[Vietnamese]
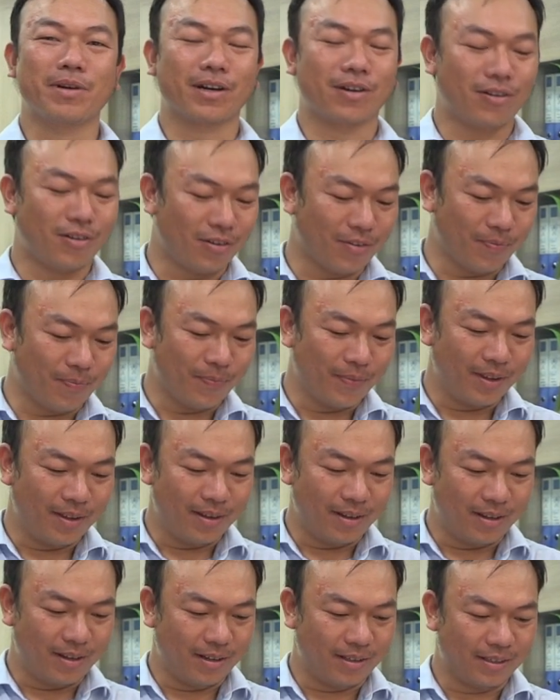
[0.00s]
bà con
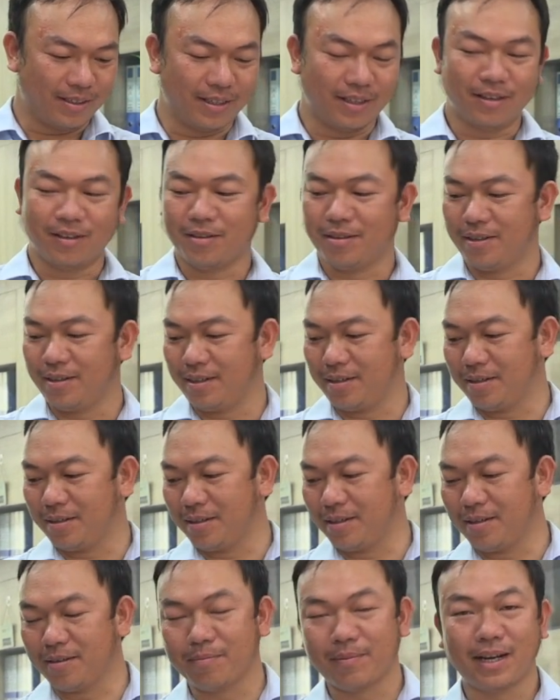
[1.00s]
à, thì
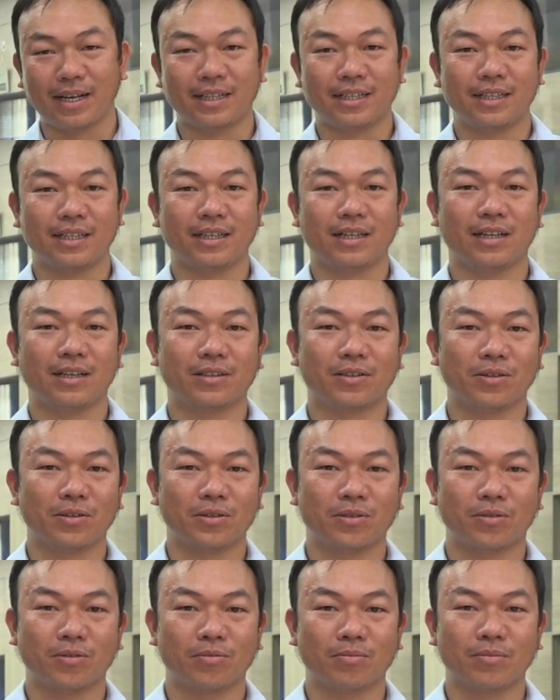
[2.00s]
ờ, hôm nay thì ờ,
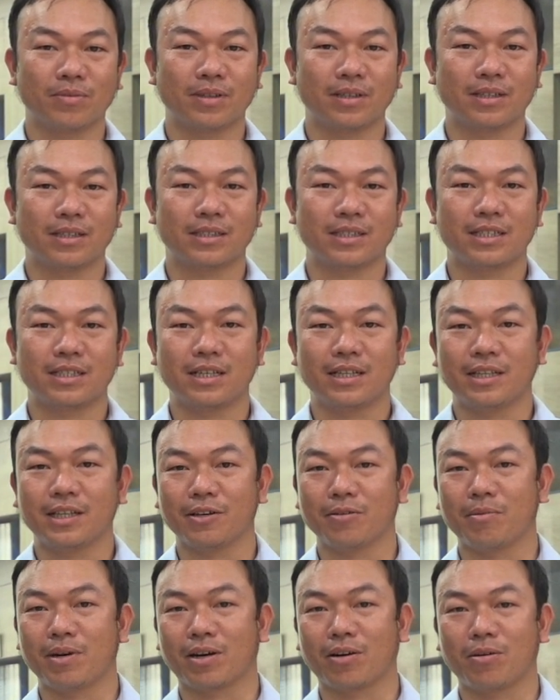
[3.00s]
tôi cũng xin giới
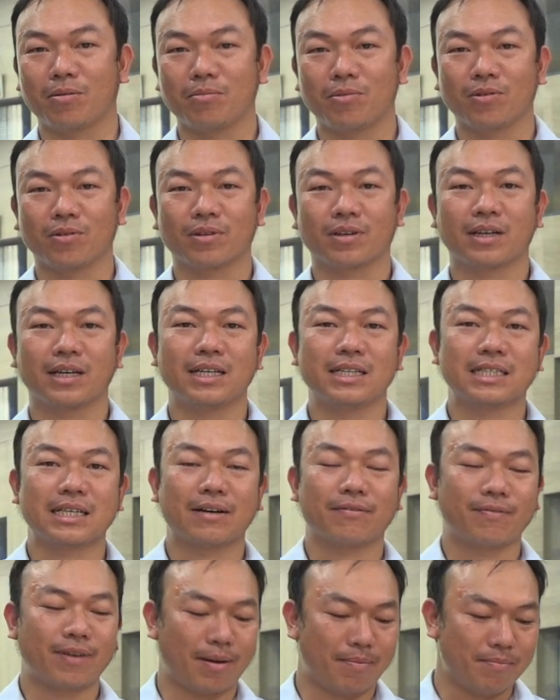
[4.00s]
thiệu bà con một cái
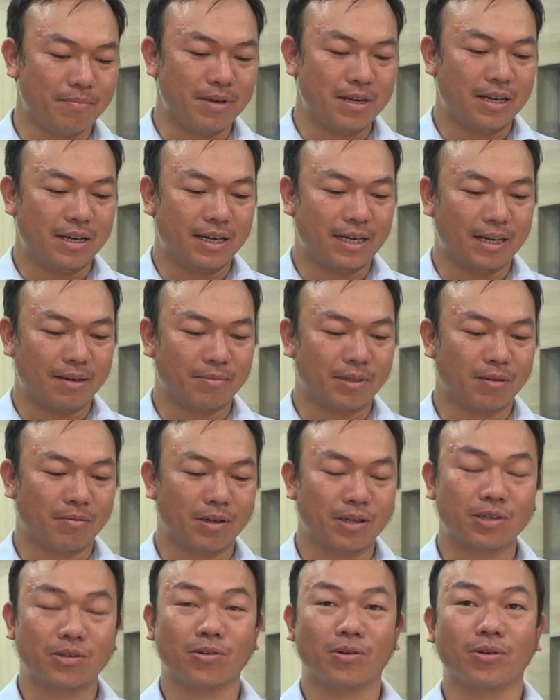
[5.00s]
sản phẩm nằm trong
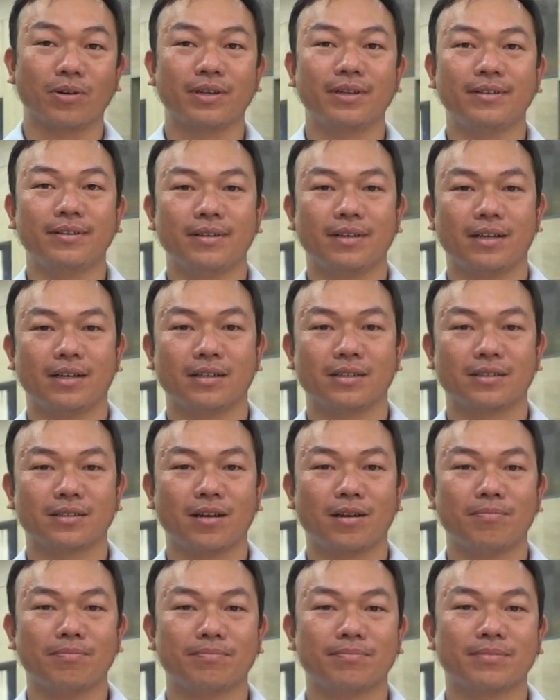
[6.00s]
cái chuỗi
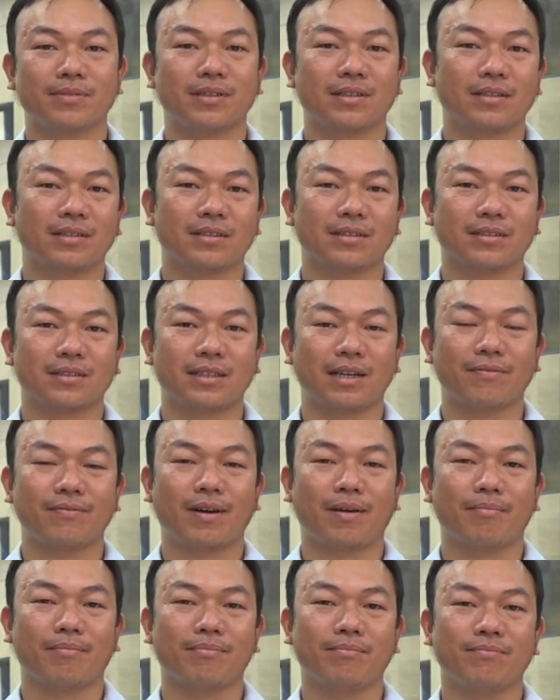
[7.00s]
shop sản
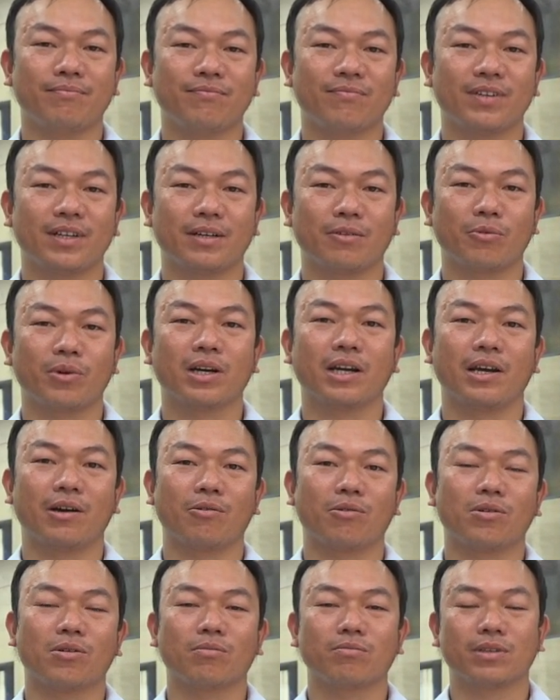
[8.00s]
phẩm về nguyên
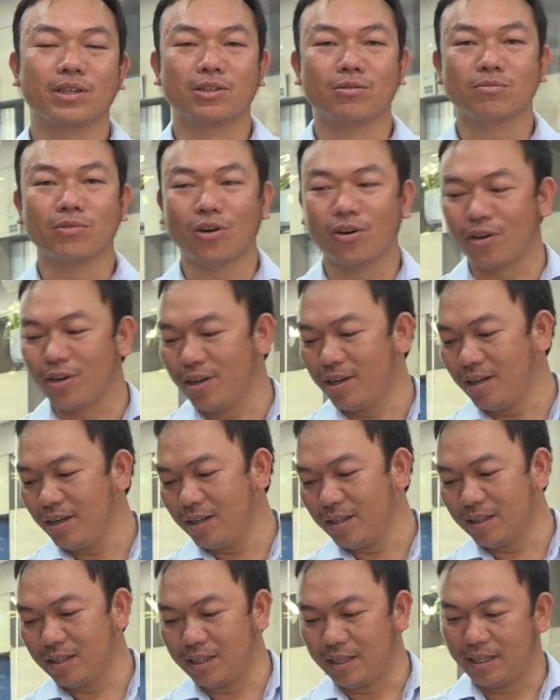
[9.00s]
liệu của công ty chúng tôi
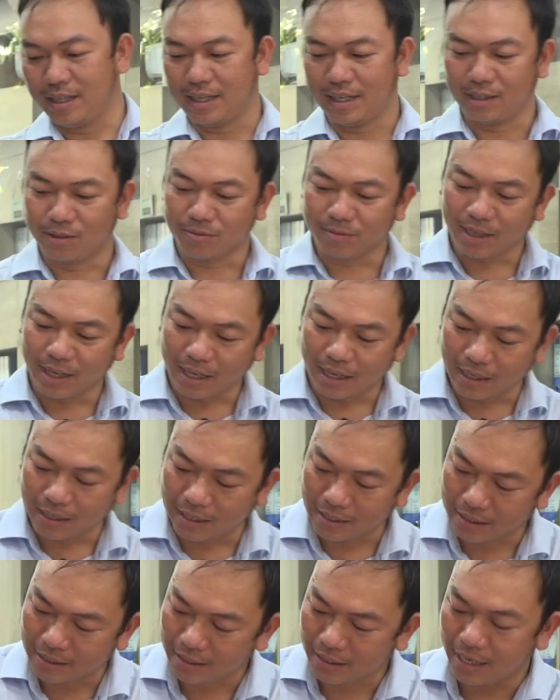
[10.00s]
thì chúng
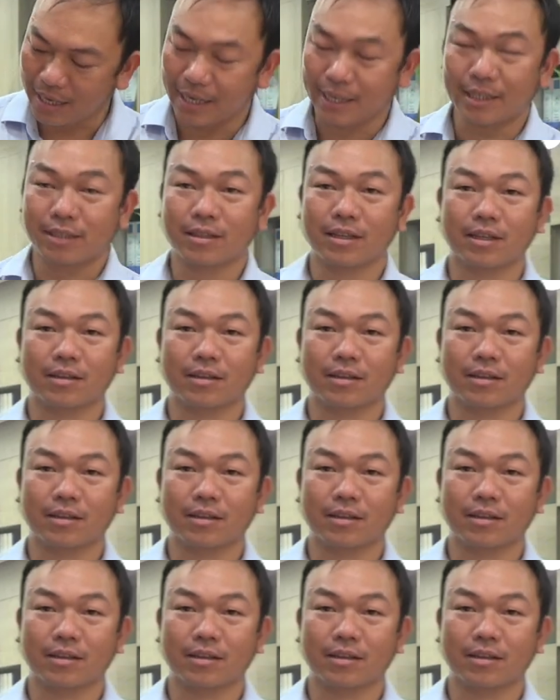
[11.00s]
ta ở đây